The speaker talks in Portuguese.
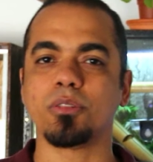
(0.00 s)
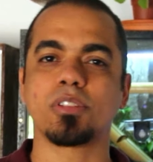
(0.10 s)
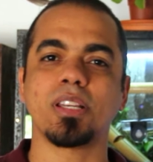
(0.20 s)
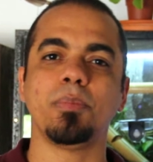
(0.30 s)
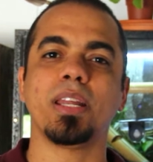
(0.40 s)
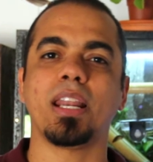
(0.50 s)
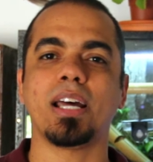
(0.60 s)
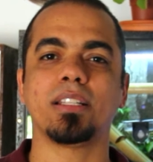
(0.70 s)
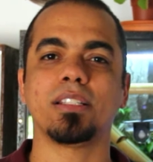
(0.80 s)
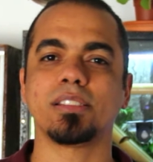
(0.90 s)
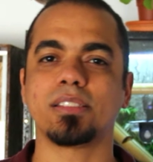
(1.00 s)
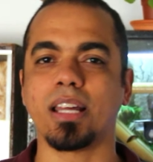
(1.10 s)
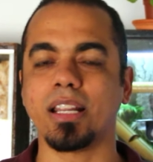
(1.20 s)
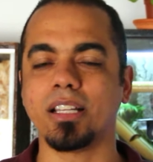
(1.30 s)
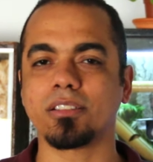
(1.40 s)
que eu não sabia nada das
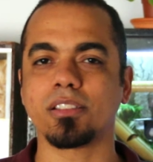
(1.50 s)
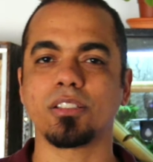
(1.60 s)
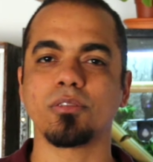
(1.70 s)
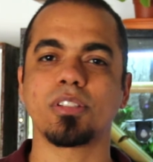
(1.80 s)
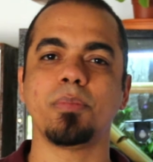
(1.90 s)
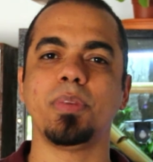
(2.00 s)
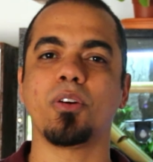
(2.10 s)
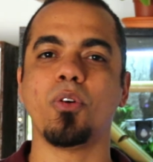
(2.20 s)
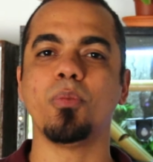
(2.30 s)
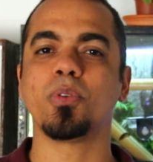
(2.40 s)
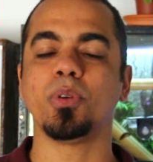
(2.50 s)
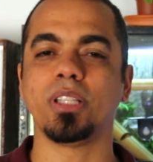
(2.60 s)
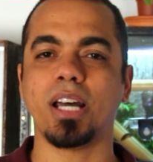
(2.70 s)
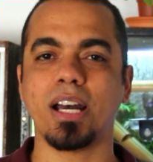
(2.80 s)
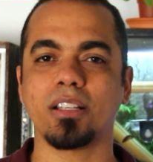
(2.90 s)
tarântulas, que eu não sabia como
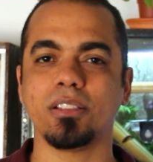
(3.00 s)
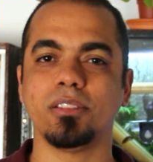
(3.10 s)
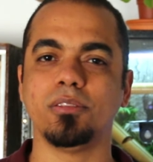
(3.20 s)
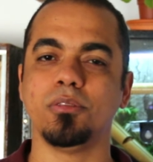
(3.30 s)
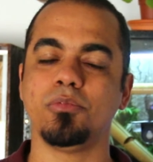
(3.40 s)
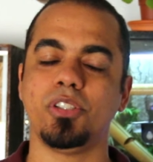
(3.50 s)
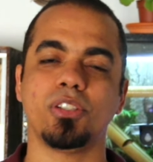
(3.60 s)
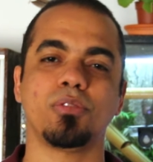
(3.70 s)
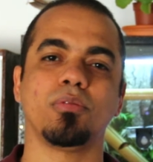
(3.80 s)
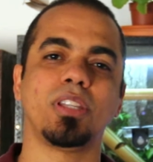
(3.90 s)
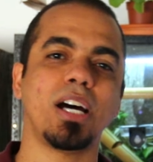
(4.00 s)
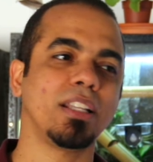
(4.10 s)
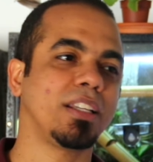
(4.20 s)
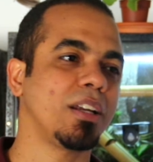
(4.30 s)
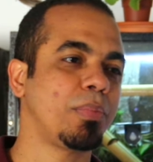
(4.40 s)
cuidar, que não tinha
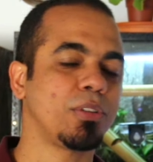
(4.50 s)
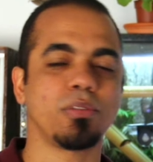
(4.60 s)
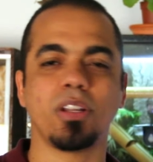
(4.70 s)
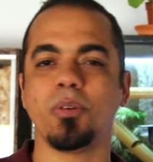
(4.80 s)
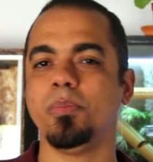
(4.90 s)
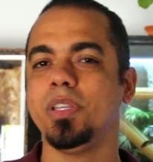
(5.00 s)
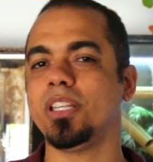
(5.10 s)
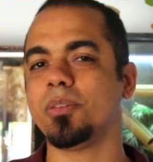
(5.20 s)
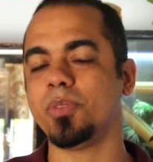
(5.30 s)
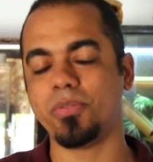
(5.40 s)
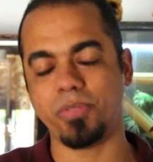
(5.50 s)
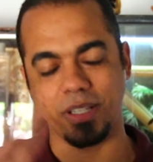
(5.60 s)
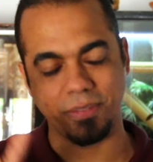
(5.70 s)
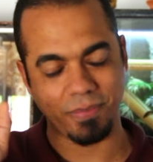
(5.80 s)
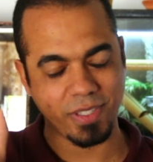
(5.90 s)
estudado, que era para estudar o mínimo,
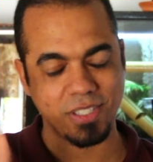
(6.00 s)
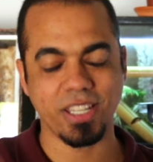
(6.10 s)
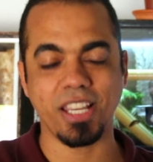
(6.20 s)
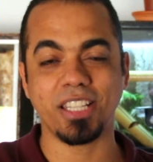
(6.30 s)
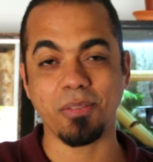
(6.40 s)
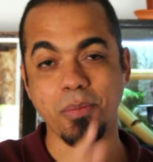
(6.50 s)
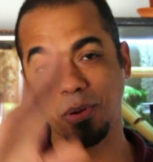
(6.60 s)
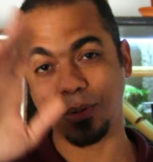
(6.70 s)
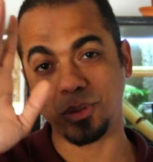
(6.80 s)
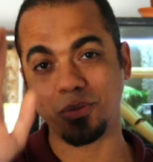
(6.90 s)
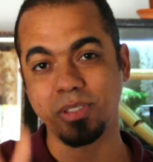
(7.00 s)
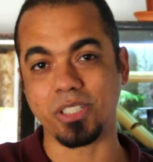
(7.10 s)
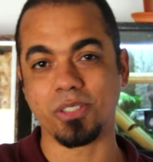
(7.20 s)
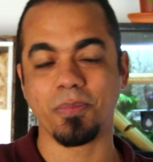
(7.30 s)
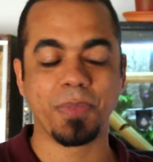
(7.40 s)
enfim. Isso daí é tema para outro
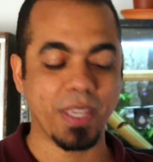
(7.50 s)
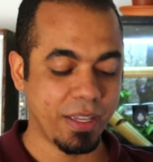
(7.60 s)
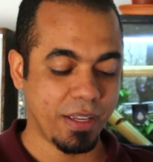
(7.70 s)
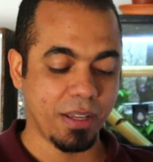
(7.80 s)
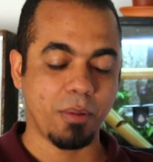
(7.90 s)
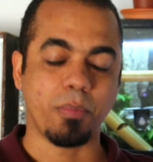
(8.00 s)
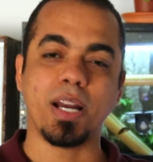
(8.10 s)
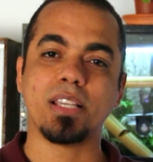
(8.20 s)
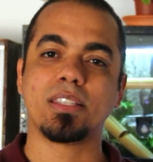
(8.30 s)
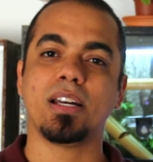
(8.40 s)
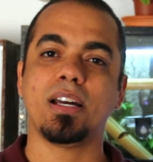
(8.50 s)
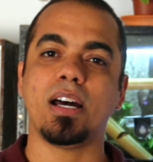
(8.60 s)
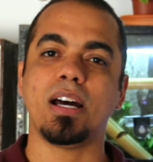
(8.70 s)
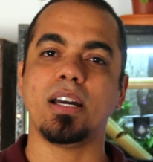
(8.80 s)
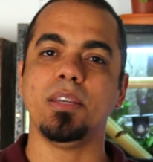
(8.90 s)
vídeo. Mas
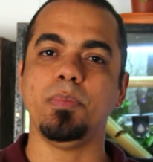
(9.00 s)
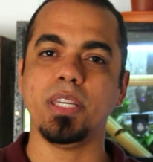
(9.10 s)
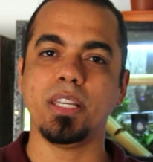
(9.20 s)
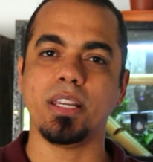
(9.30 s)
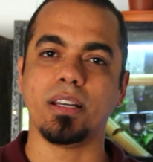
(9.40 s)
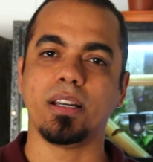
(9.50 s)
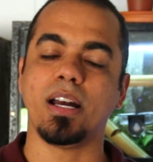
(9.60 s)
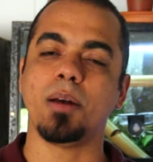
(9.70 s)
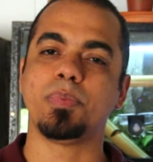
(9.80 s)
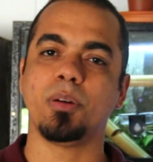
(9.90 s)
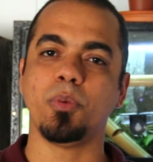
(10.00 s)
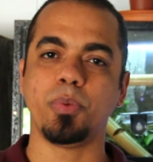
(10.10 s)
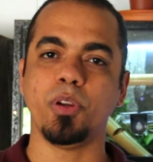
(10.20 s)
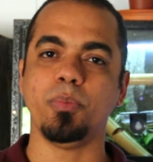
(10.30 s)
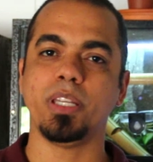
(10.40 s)
a, a Hermínia, a
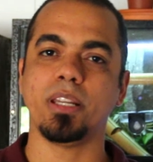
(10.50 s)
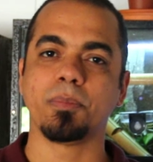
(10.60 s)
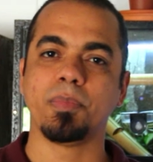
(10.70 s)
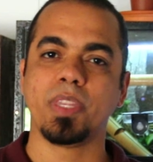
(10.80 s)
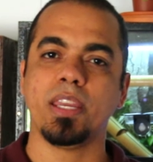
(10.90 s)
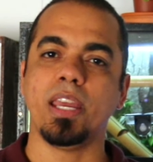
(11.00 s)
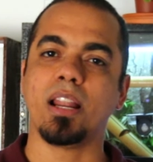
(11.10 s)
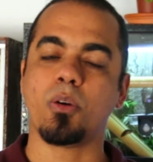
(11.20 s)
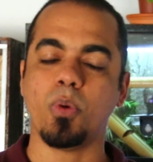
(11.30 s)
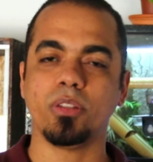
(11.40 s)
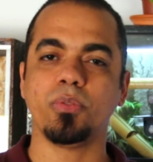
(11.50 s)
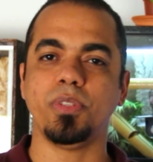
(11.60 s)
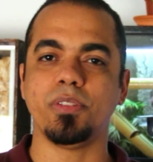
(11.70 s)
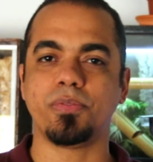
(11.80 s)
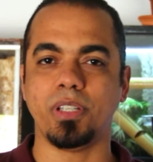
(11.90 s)
Hermínia, ela quando
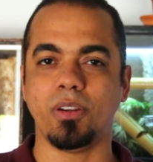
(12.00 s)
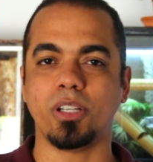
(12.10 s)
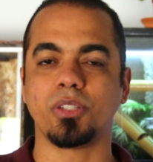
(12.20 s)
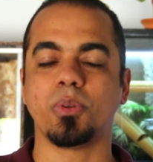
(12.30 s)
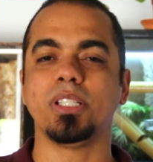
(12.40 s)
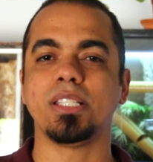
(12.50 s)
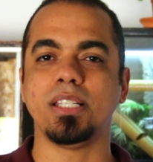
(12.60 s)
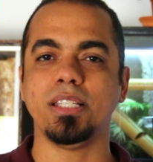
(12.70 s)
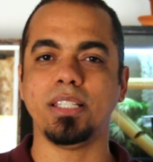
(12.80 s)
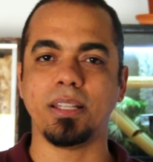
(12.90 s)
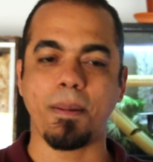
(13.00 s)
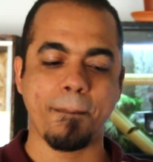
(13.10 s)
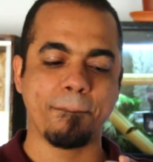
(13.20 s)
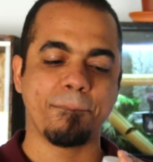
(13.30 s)
filhote, quando sling,